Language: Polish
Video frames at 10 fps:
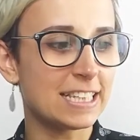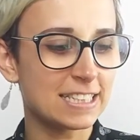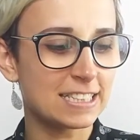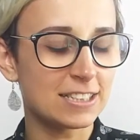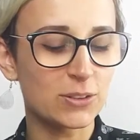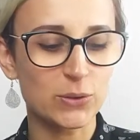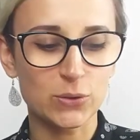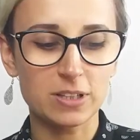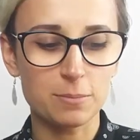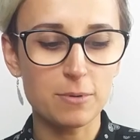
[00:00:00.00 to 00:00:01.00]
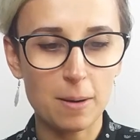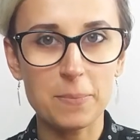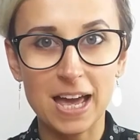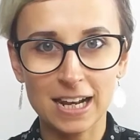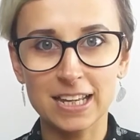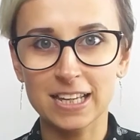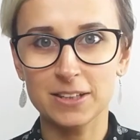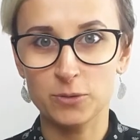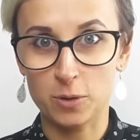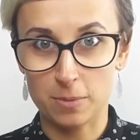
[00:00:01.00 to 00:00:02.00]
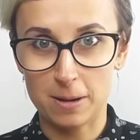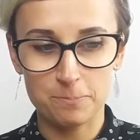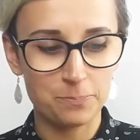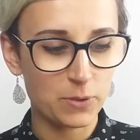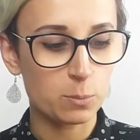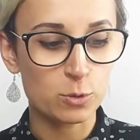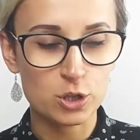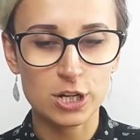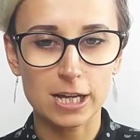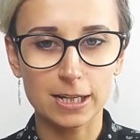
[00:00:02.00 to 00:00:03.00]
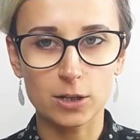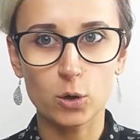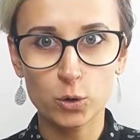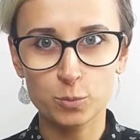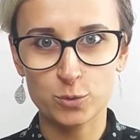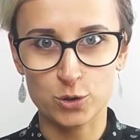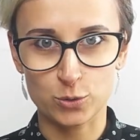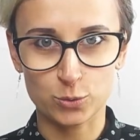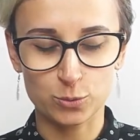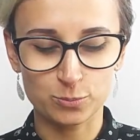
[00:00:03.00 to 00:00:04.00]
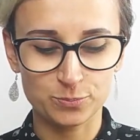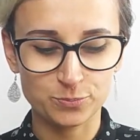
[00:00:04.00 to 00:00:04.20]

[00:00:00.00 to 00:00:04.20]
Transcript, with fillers: nigdy dotąd nie byłam, ale dobra, może od początku